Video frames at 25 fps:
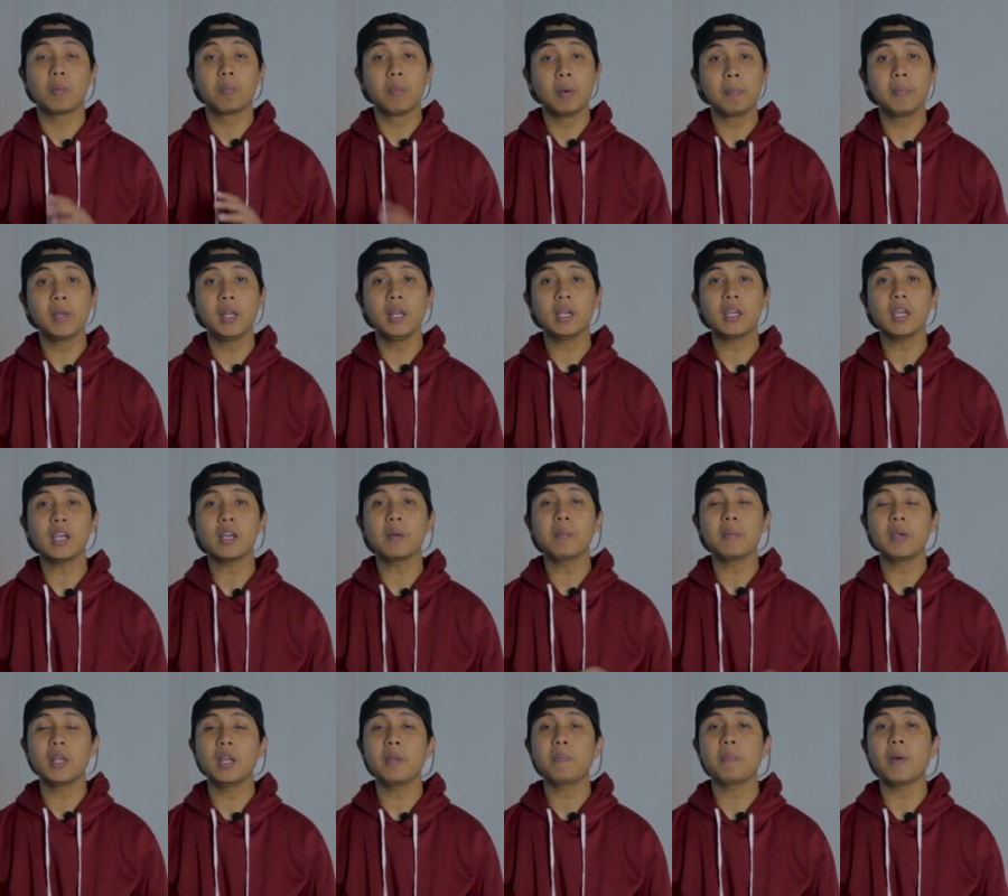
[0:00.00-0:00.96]
memiliki
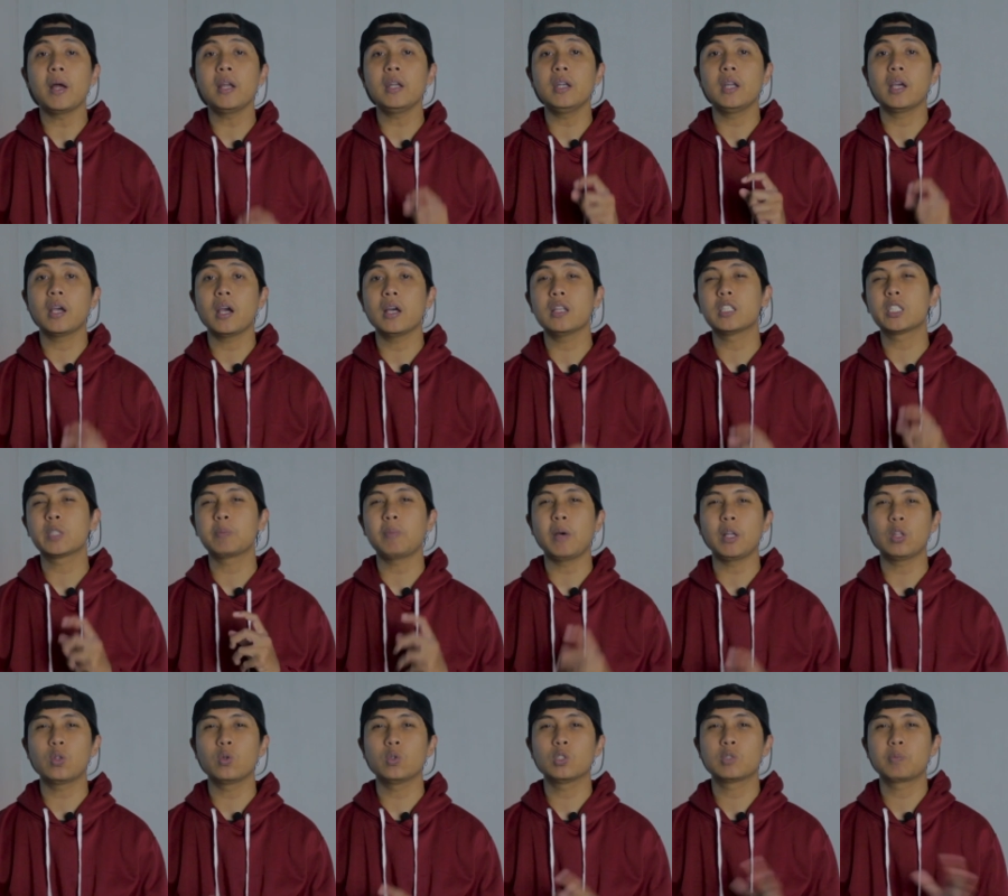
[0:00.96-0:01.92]
kemiripan dengan
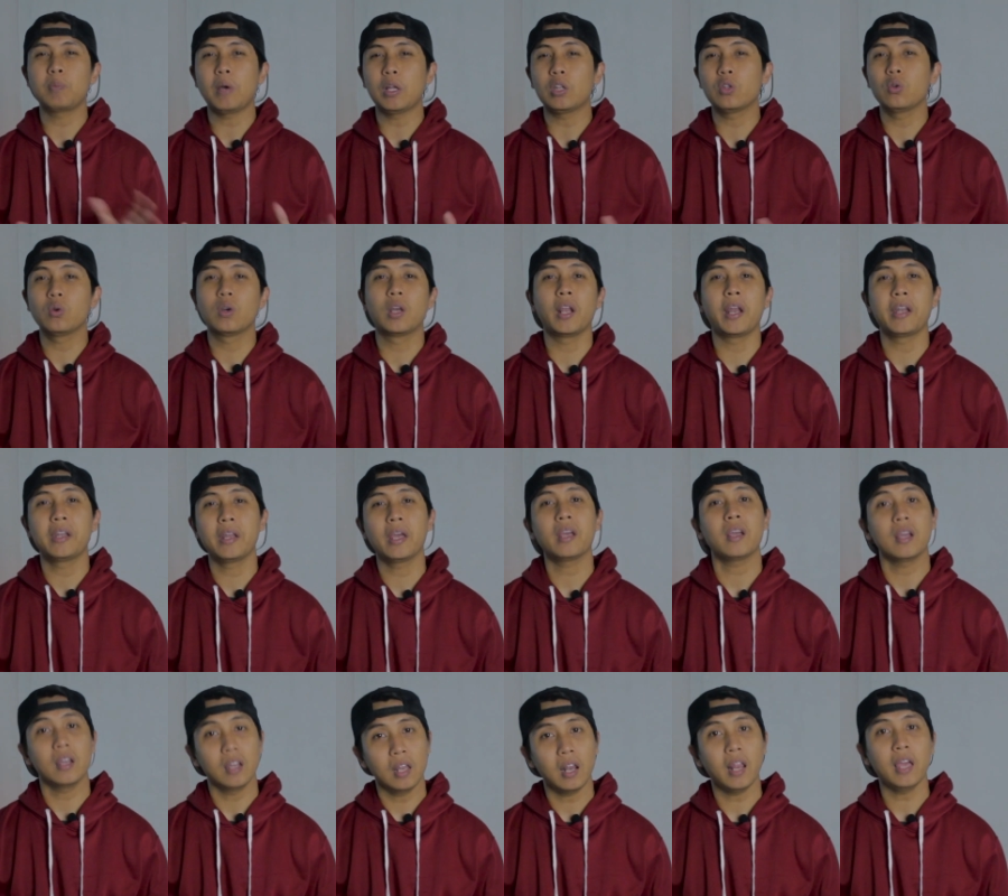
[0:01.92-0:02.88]
sepatu-sepatu
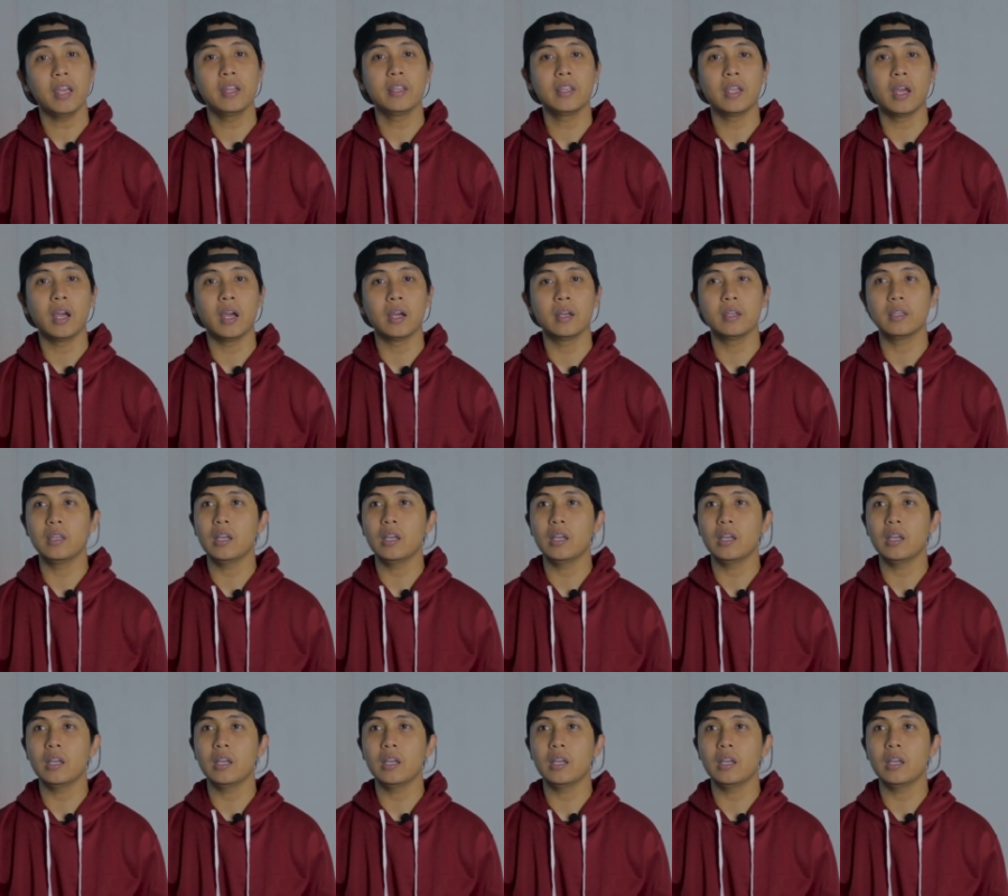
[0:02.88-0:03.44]
gledek lainnya.